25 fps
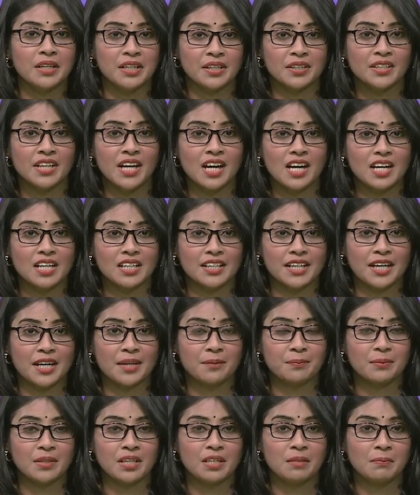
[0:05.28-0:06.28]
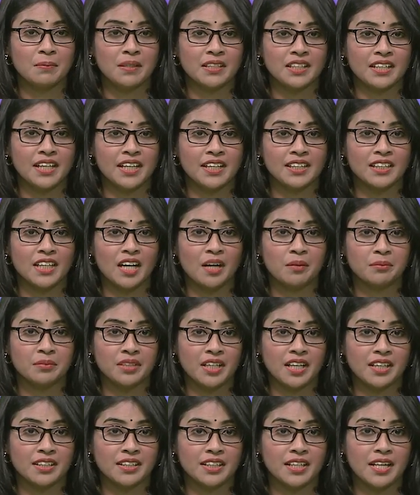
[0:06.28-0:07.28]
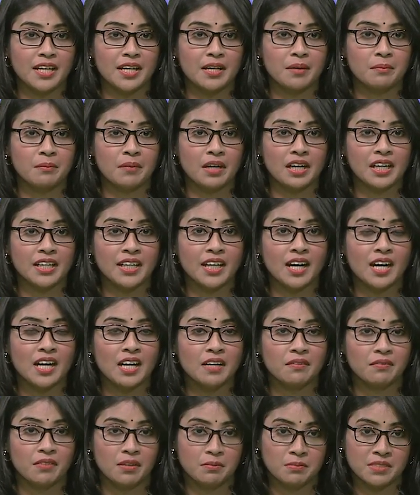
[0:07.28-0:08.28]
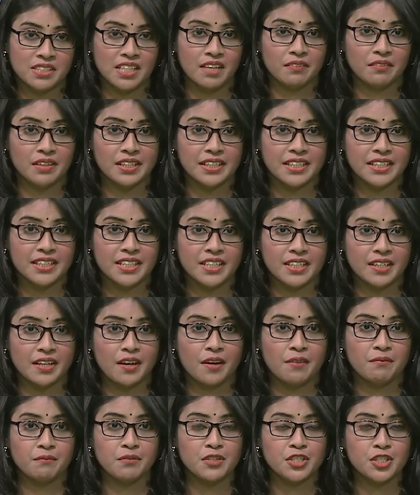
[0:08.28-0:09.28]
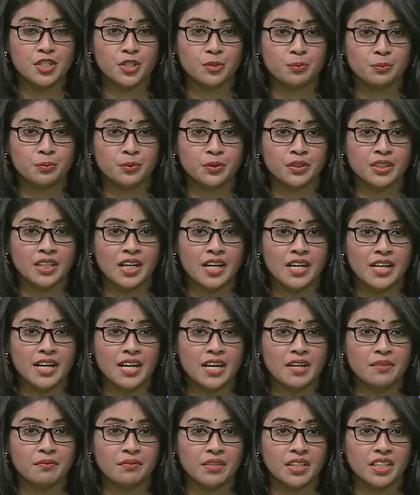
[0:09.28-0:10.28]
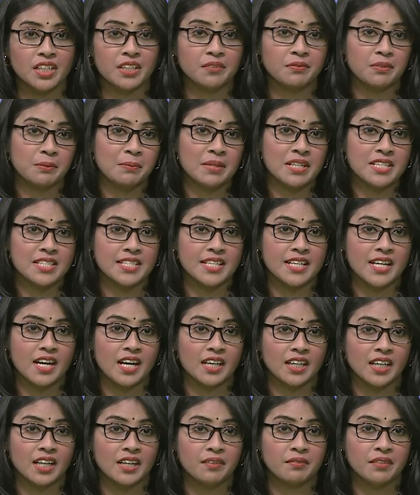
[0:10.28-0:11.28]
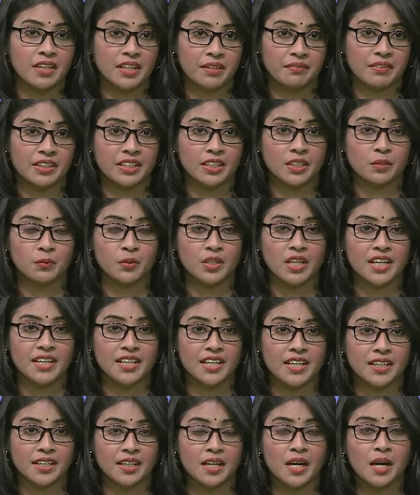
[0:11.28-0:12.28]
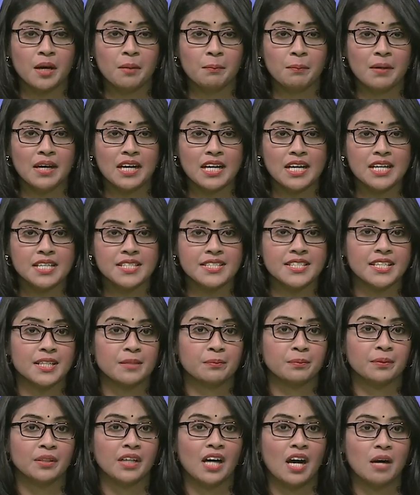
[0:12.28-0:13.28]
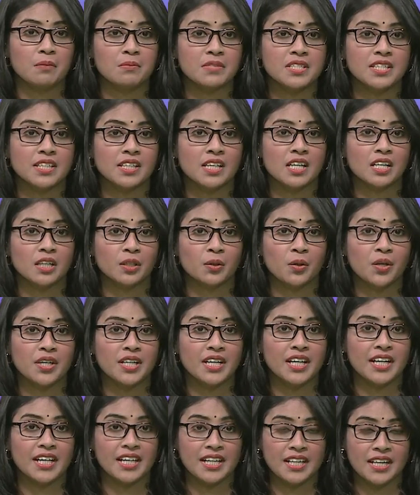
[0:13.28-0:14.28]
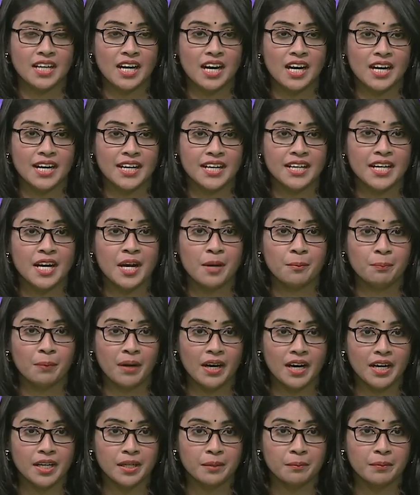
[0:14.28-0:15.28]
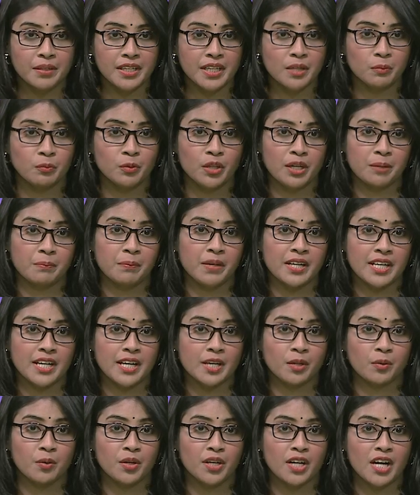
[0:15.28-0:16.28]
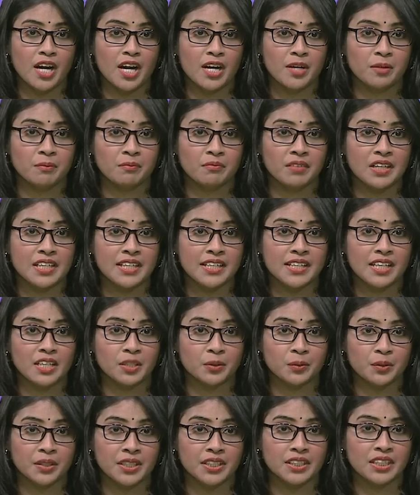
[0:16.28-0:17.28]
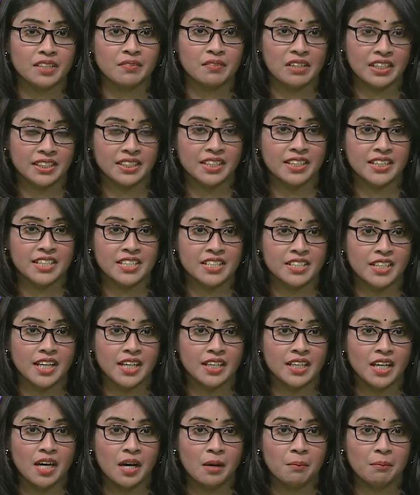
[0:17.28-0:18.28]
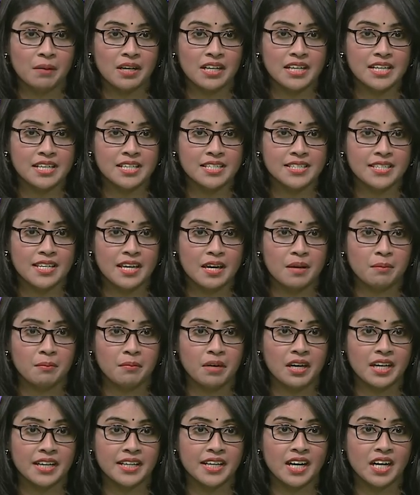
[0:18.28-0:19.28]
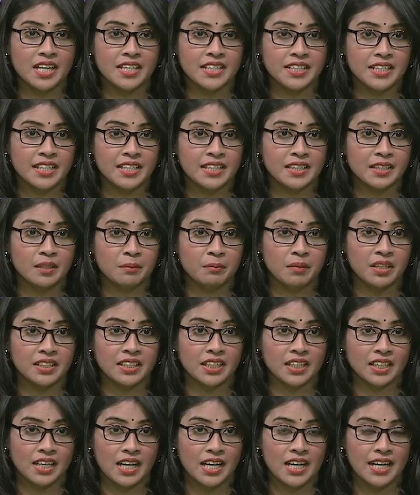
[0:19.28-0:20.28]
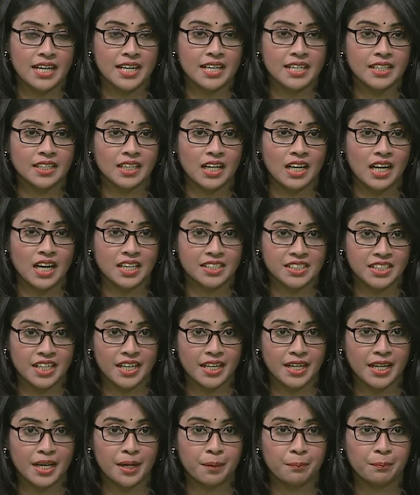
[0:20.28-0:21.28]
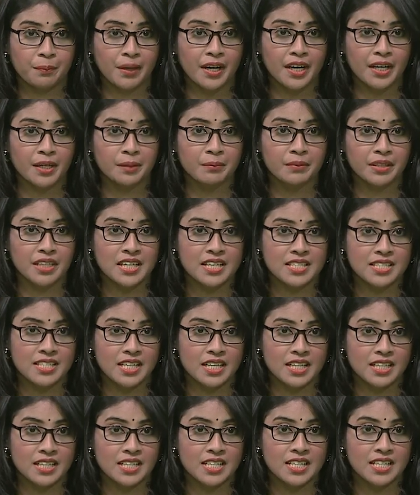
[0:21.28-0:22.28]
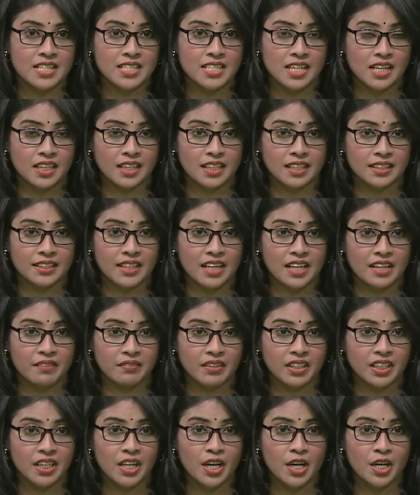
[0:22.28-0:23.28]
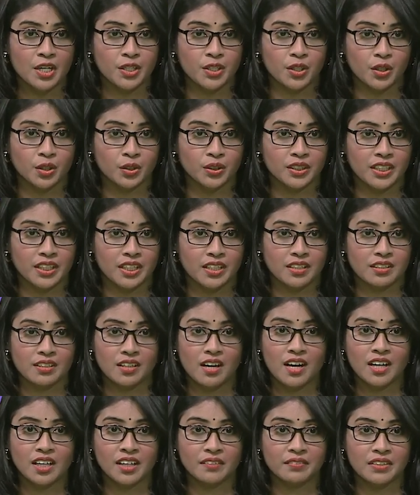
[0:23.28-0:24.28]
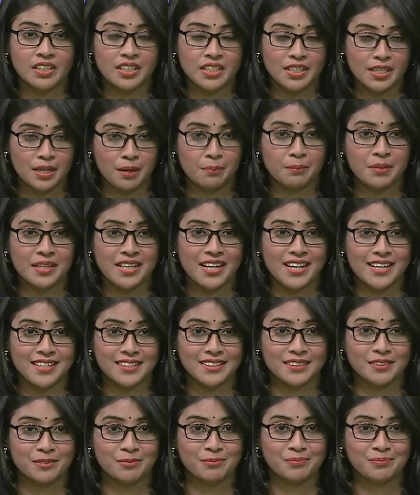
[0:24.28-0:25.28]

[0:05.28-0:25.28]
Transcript: மறுநாள் ஏப்ரல் பதினைந்தாம் தேதி மலையாள வம்சாவளியினர் விஷு புத்தாண்டை வெகு விமரிசையாக வரவேற்க உள்ளனர் பல சிறப்பு அம்சங்கள் கொண்ட இந்நாளை பாரம்பரிய முறைப்படி கொண்டாடும் வழிகள் குறித்து விளக்குகின்றார் மலேசிய மலையாளி இந்து மத கலை கலாச்சார பாரம்பரிய சடங்கு சங்க தலைவர் டாக்டர் ராகவன் நம்பியார்